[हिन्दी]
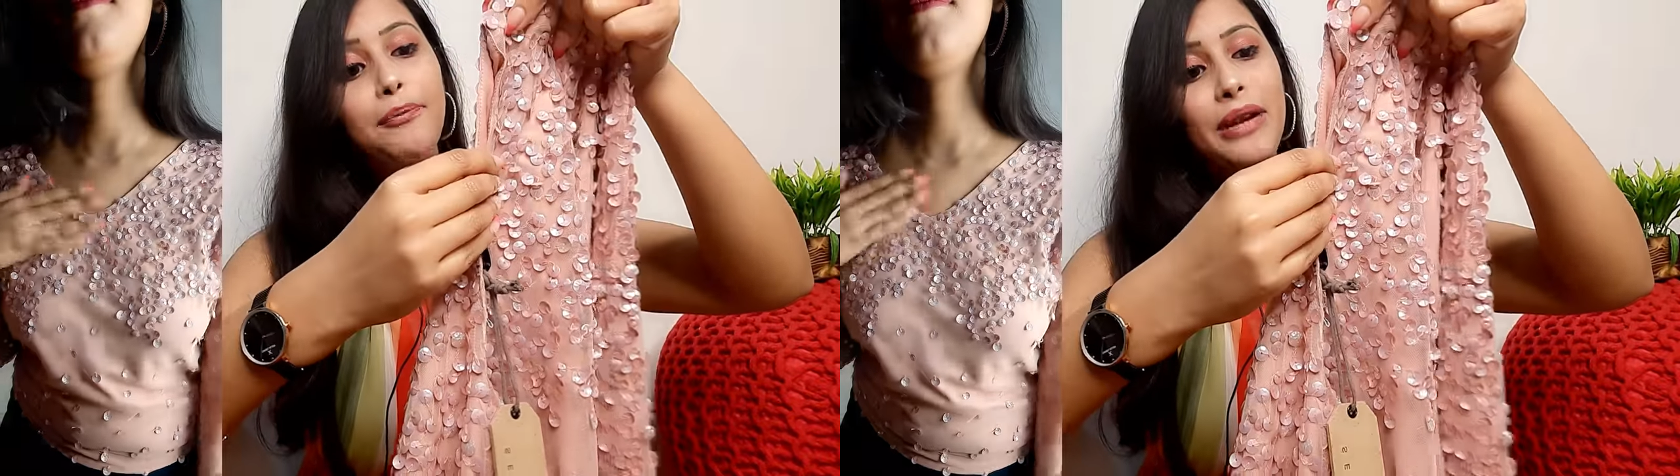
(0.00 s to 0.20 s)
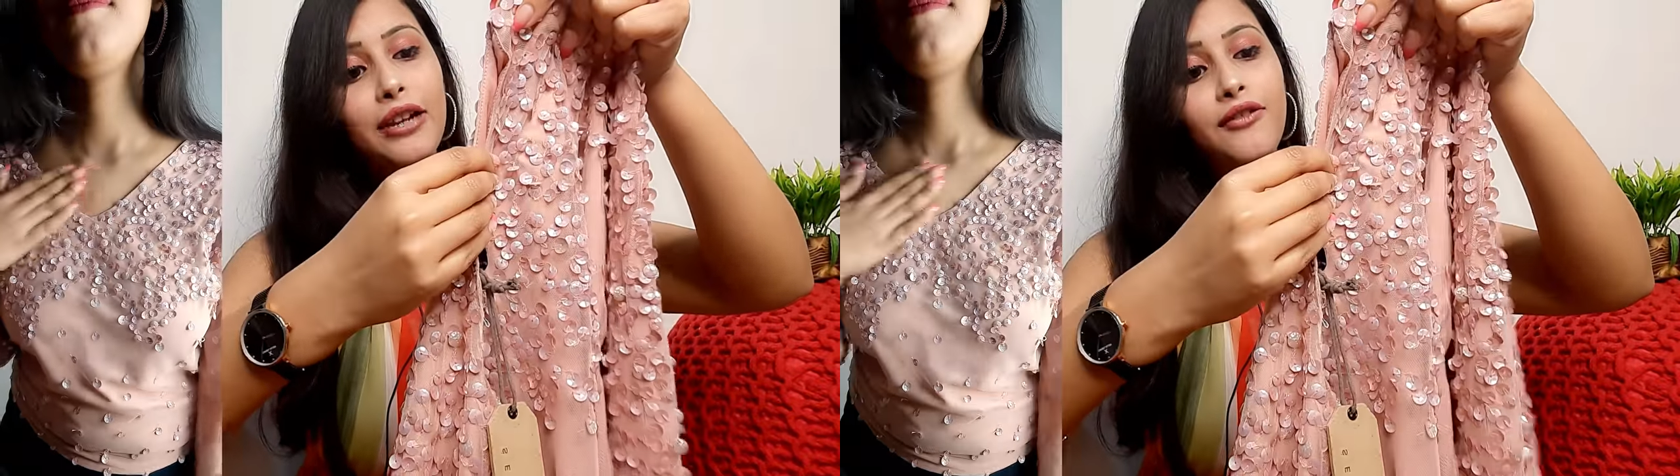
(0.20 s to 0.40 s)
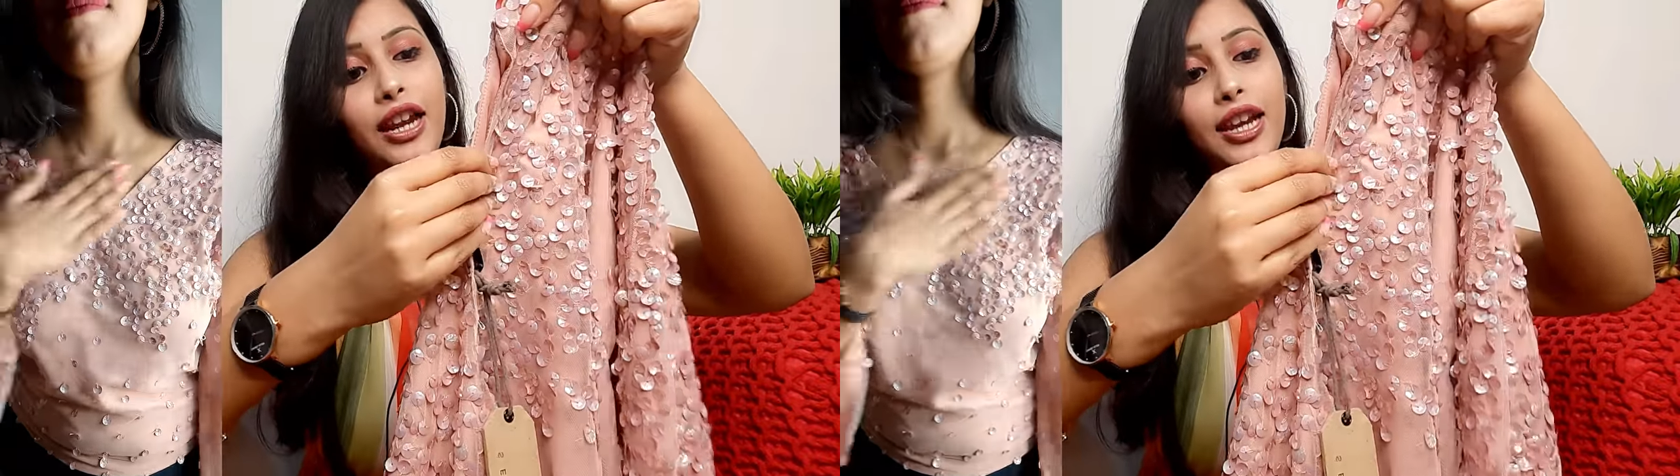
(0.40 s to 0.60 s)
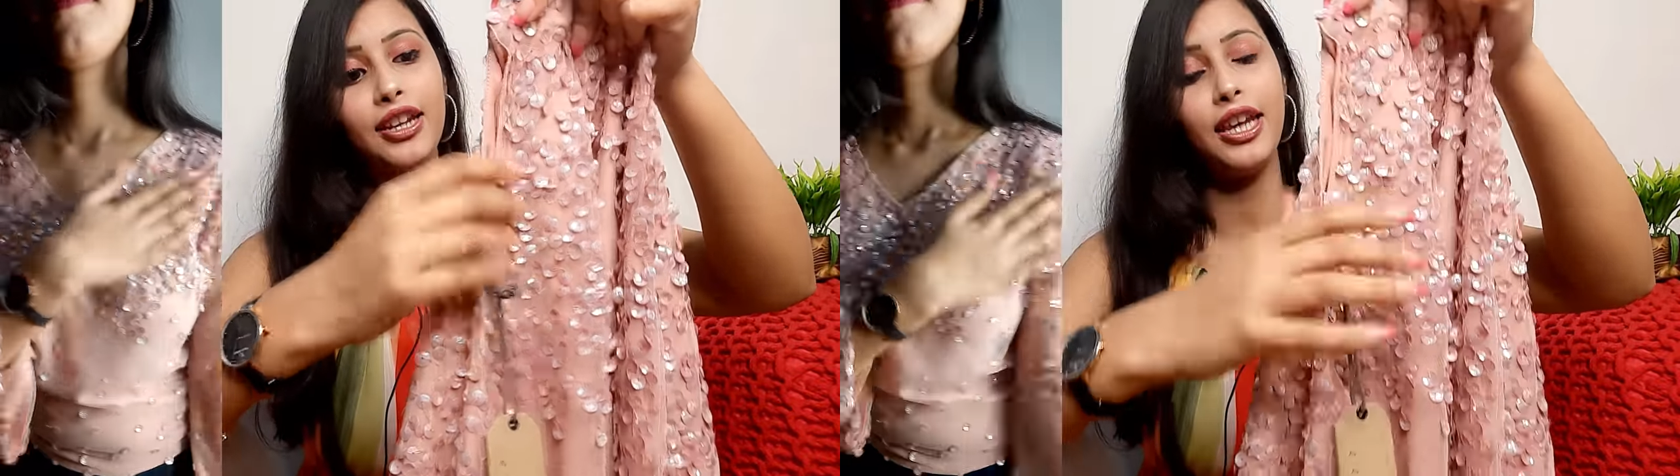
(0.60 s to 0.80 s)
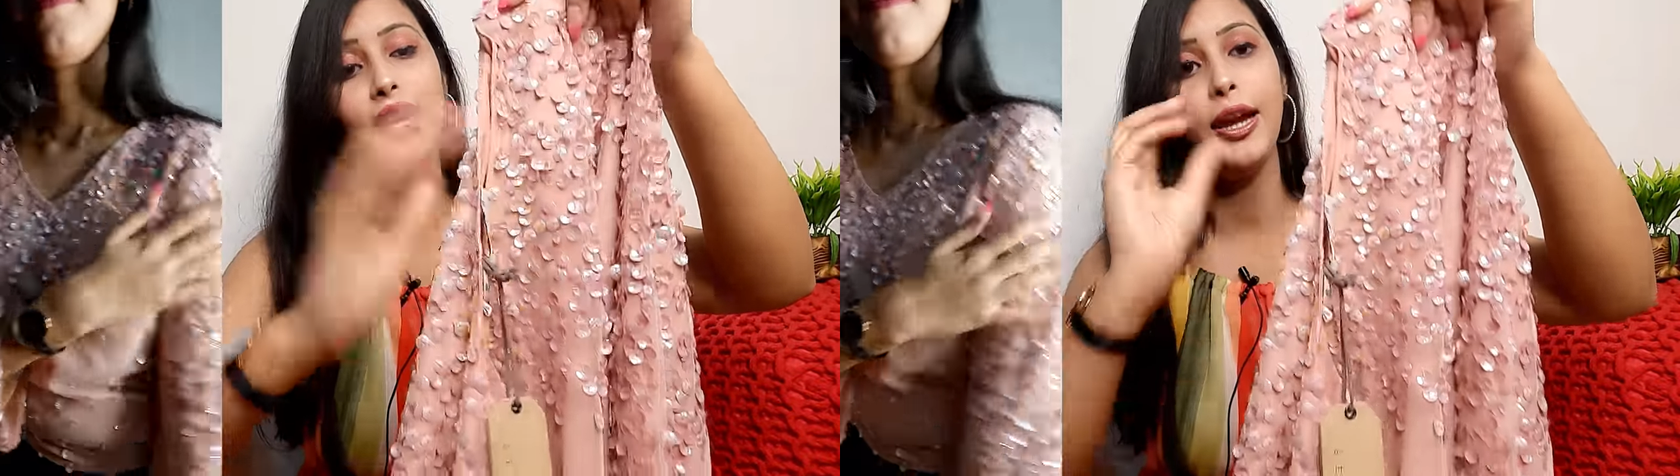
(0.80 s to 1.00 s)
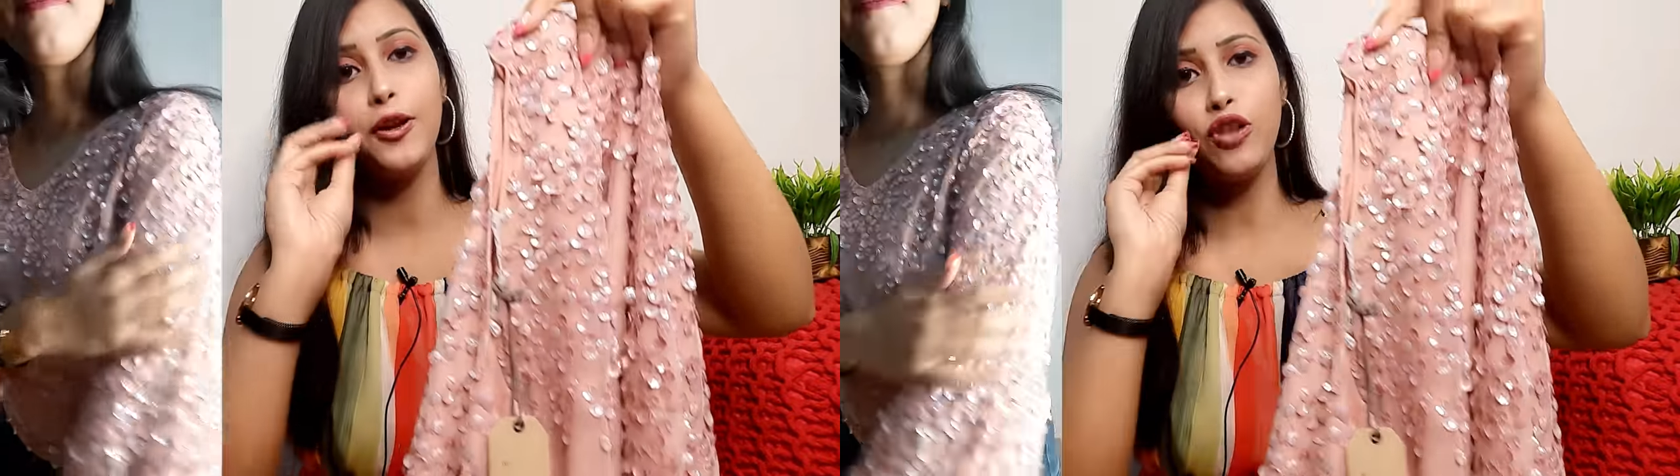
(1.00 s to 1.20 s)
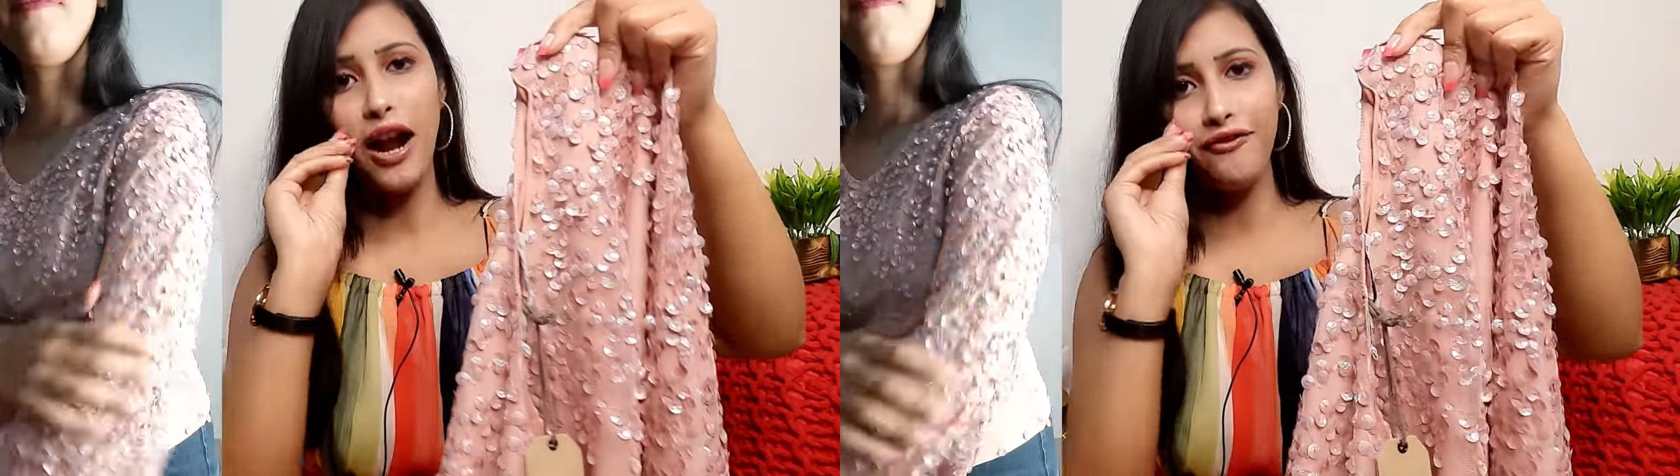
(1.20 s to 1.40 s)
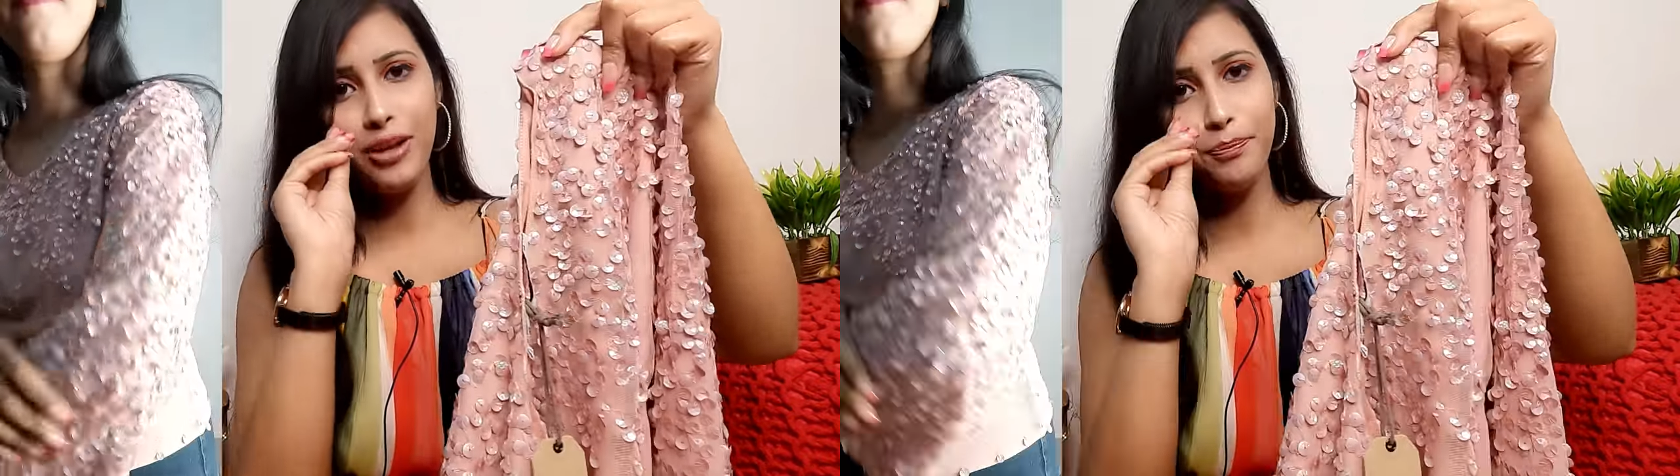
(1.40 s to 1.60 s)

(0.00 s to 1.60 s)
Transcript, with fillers: पिंक कलर के काफी